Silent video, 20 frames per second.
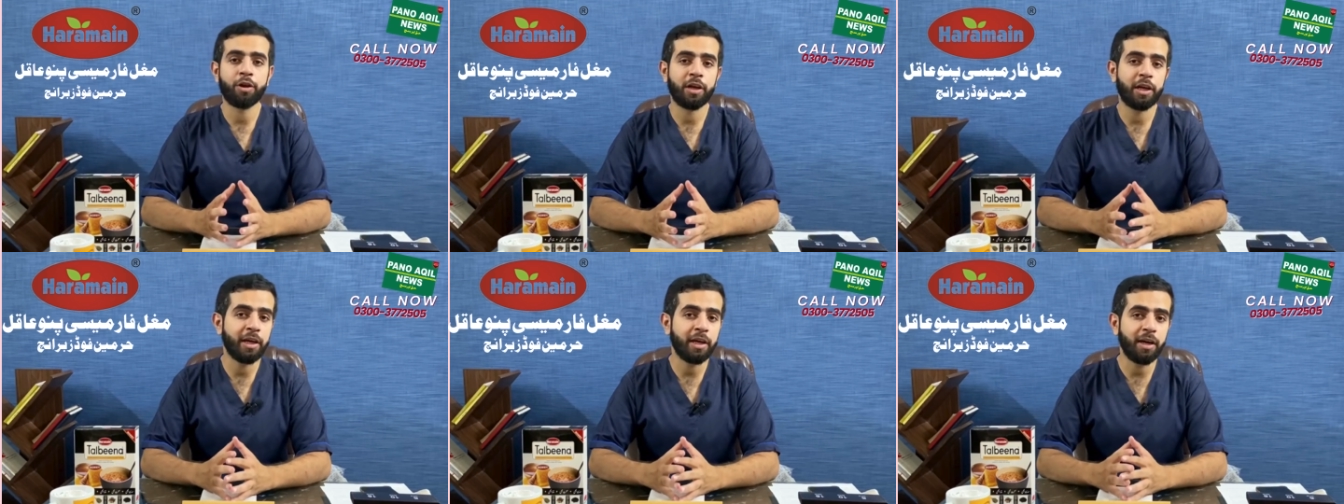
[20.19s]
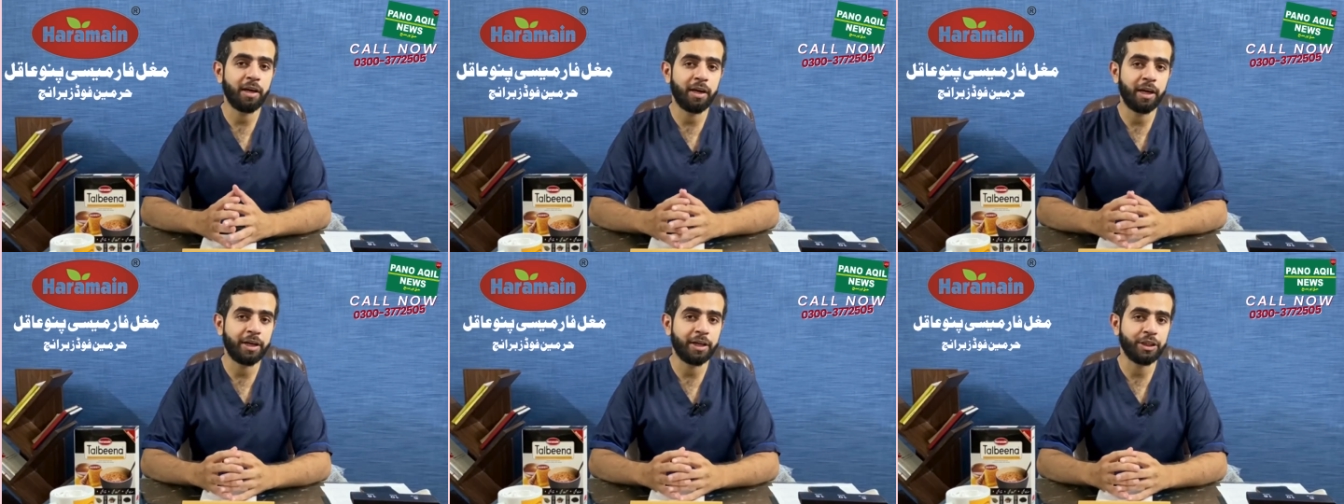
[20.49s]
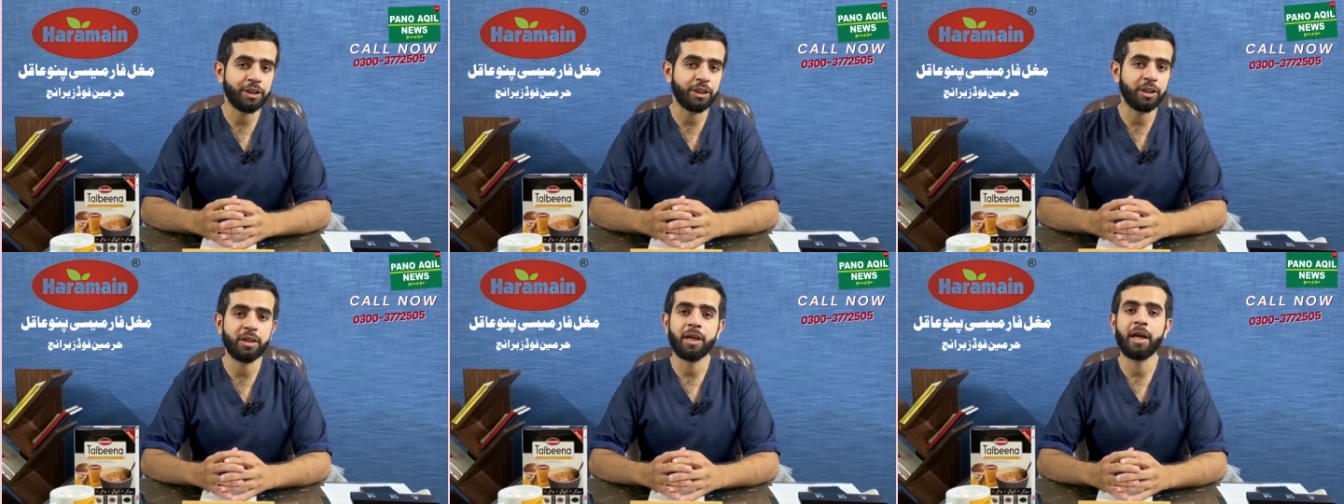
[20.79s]
क्लिनिकल
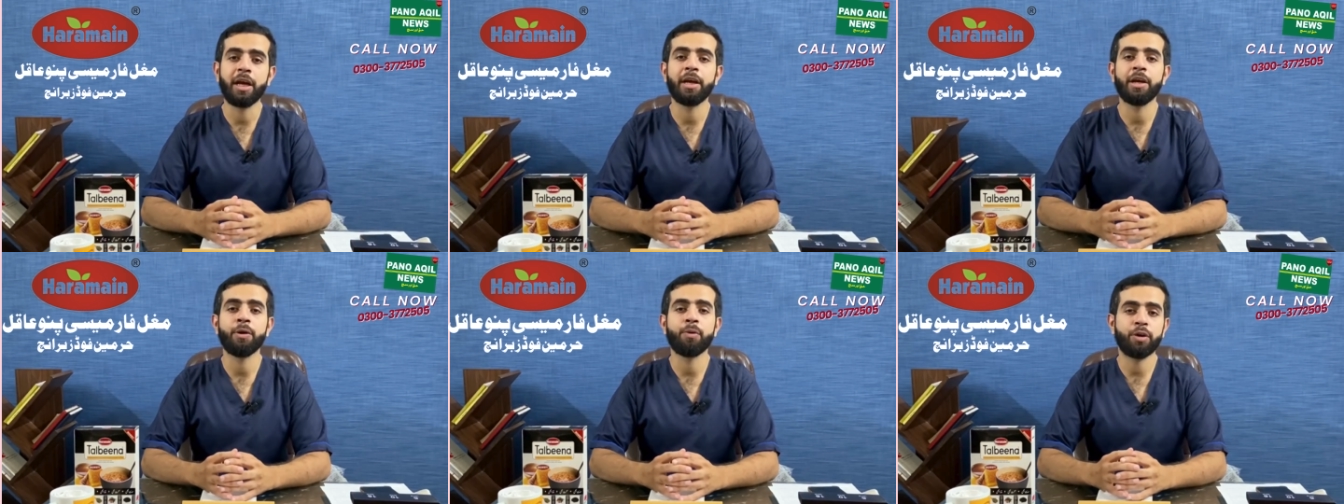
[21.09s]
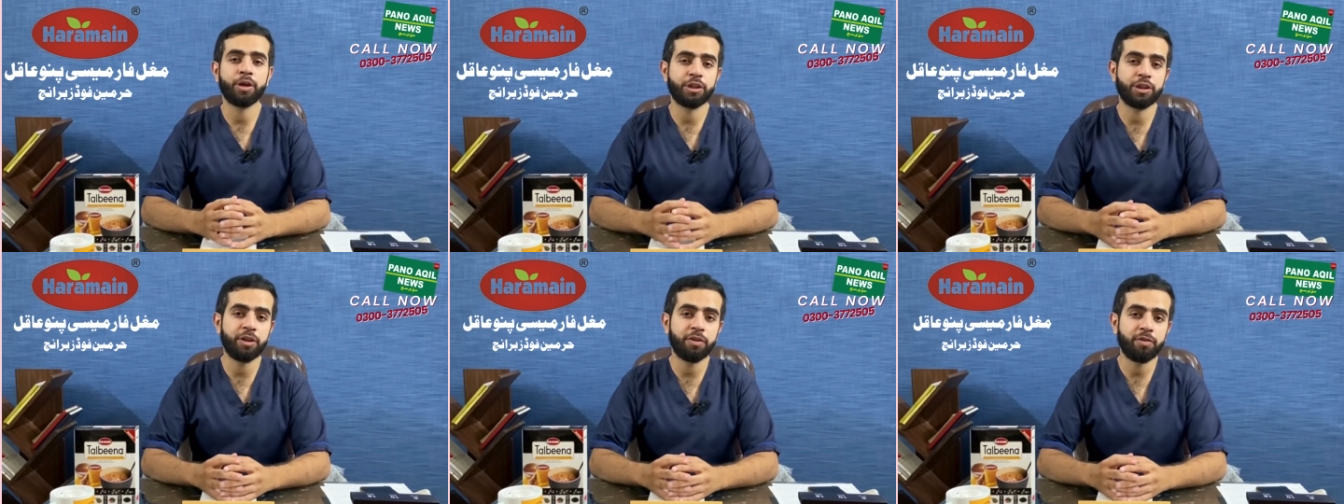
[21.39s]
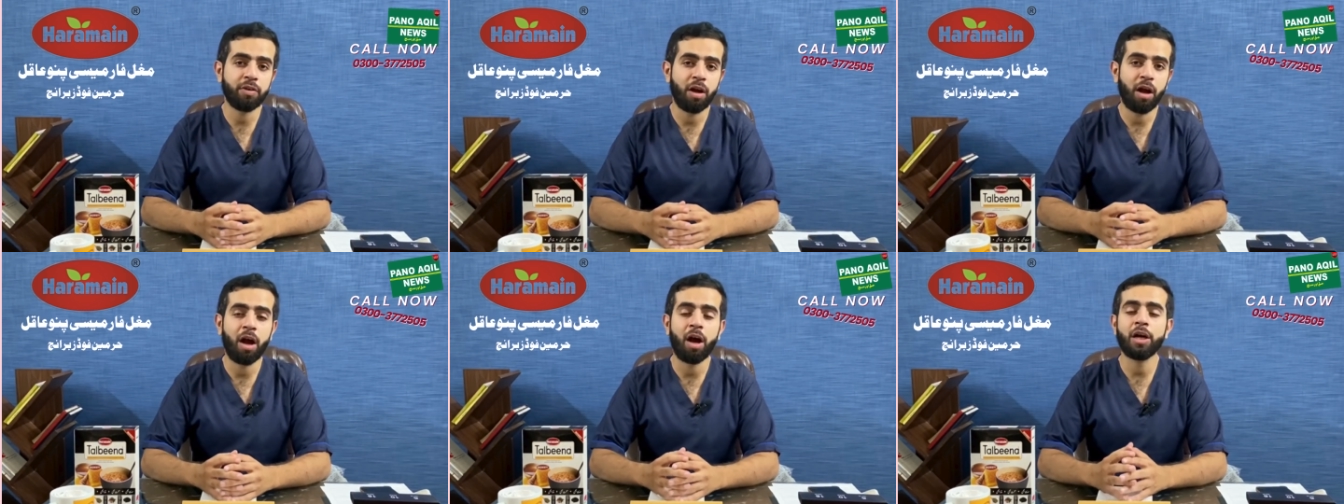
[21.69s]
डाइटिशियन एंड
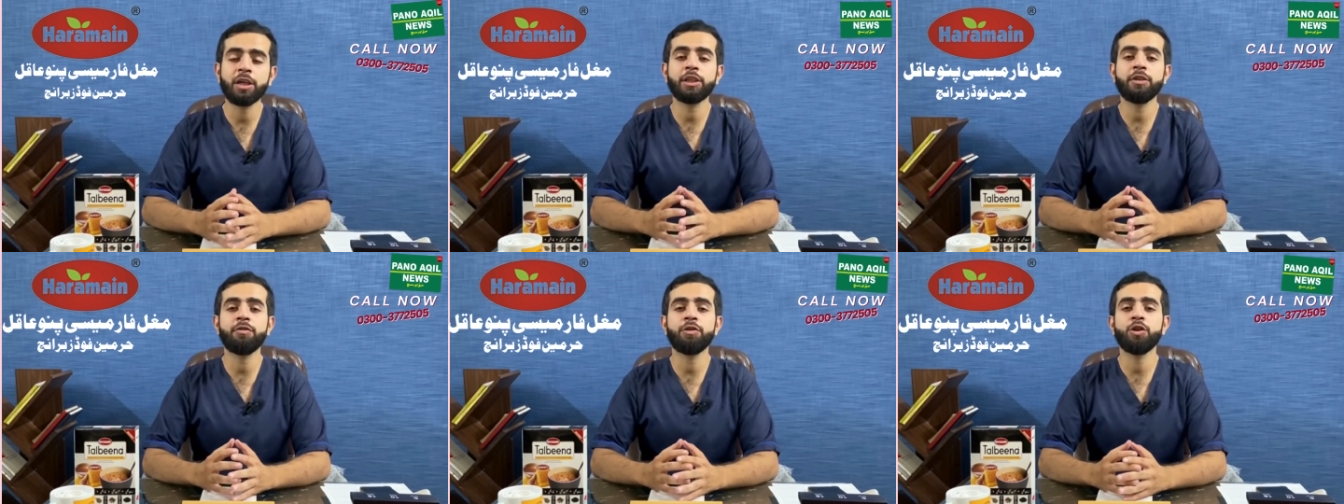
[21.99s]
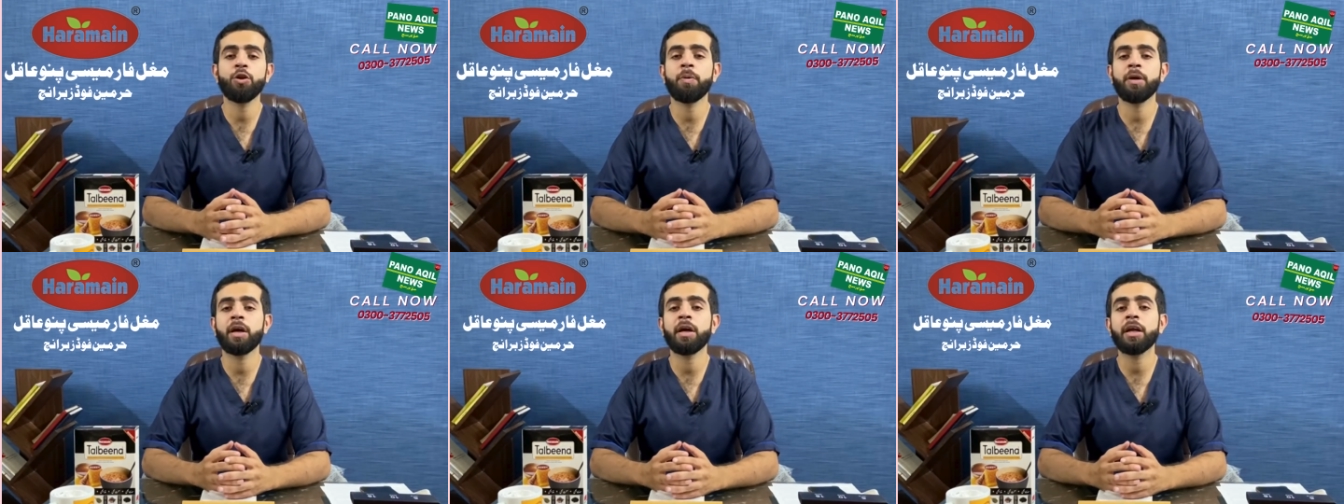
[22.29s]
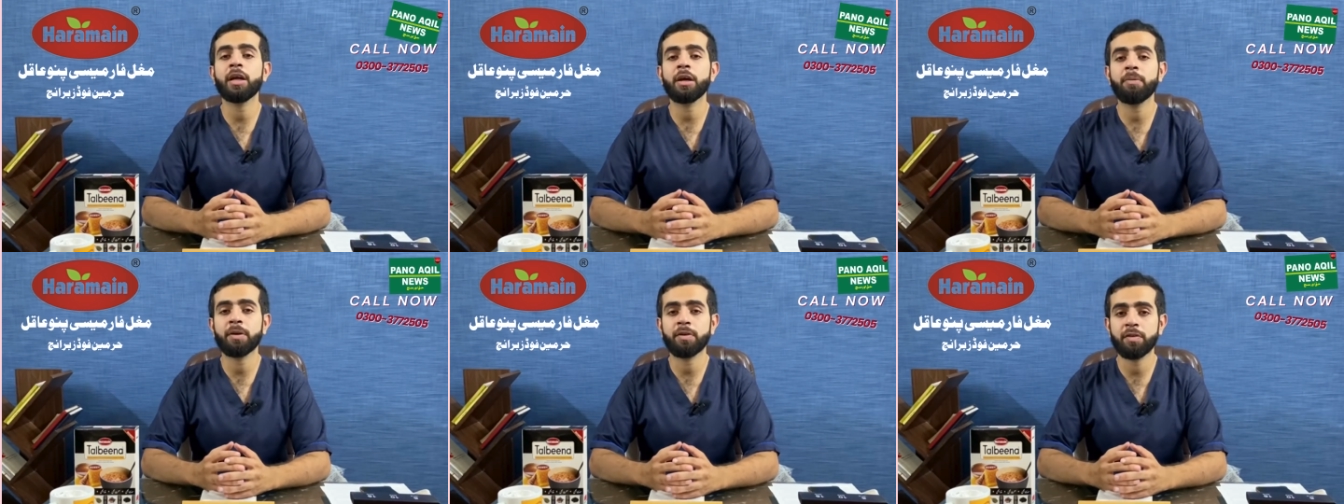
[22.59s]
न्यूट्रिशनिस्ट आज की वीडियो
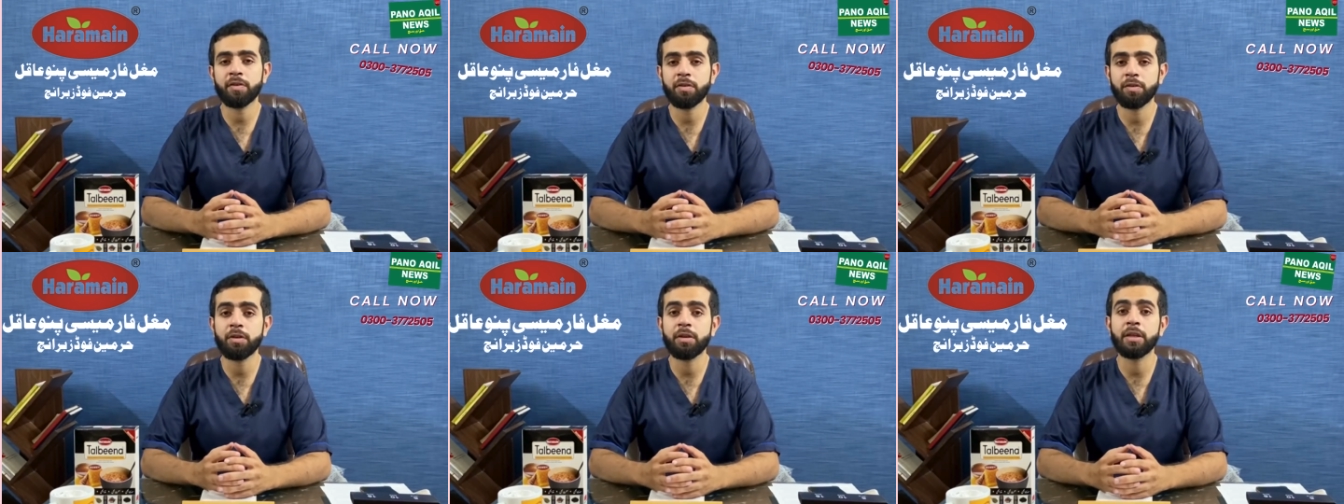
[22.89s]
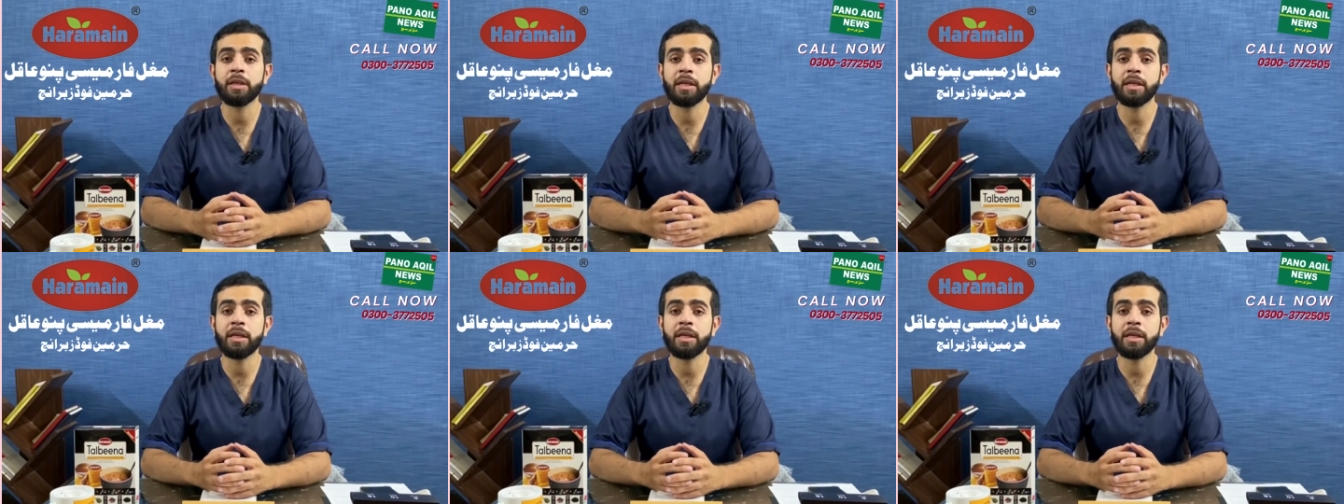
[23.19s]
बनाने का मकसद